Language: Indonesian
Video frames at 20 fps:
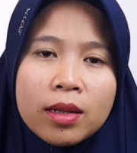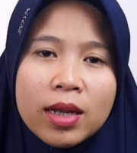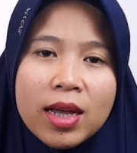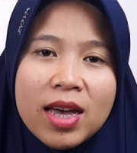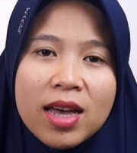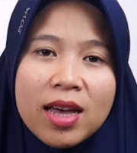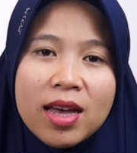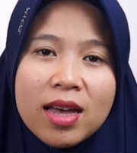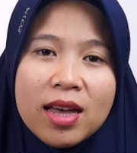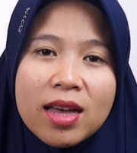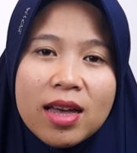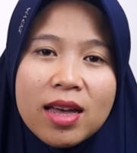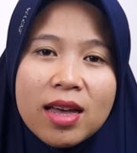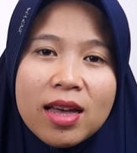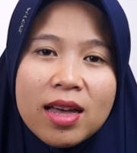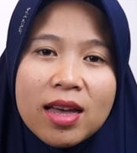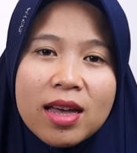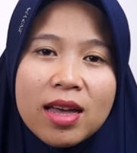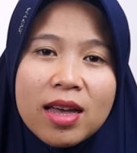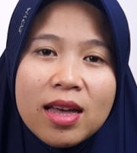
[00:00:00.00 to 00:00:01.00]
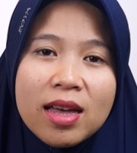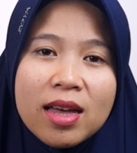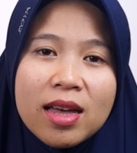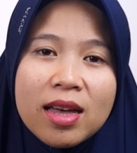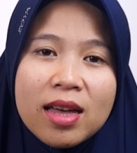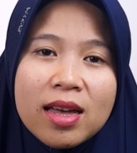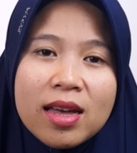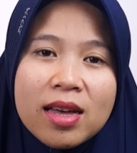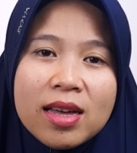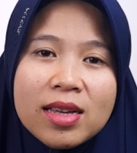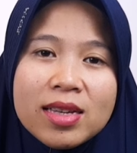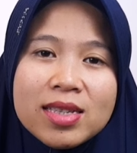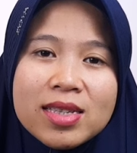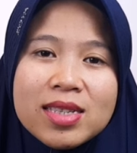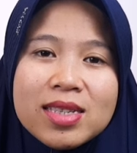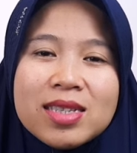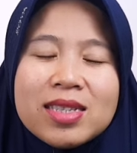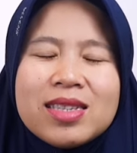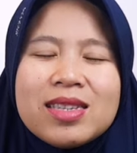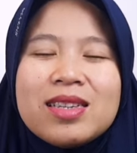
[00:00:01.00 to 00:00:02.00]

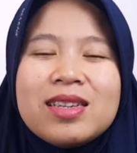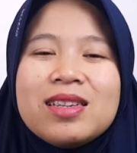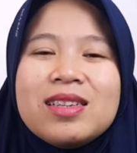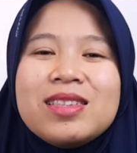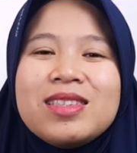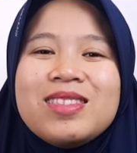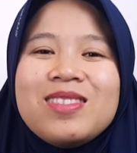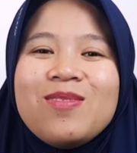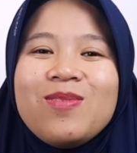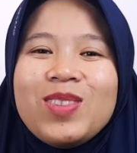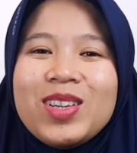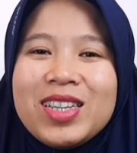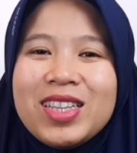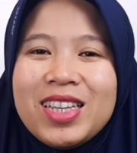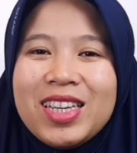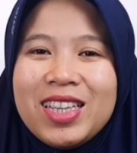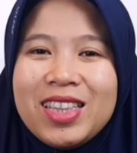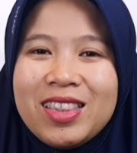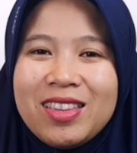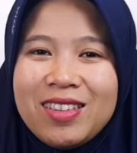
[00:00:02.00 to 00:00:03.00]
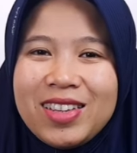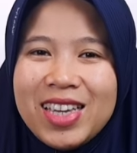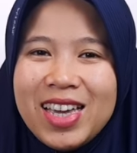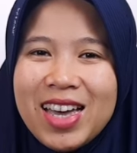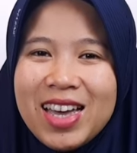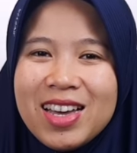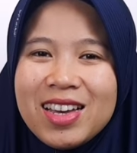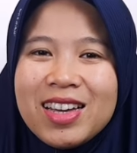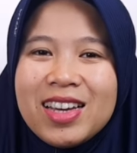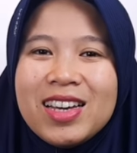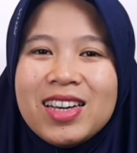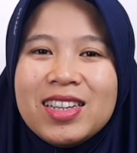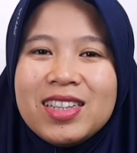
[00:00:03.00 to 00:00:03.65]
nas seperti itu ya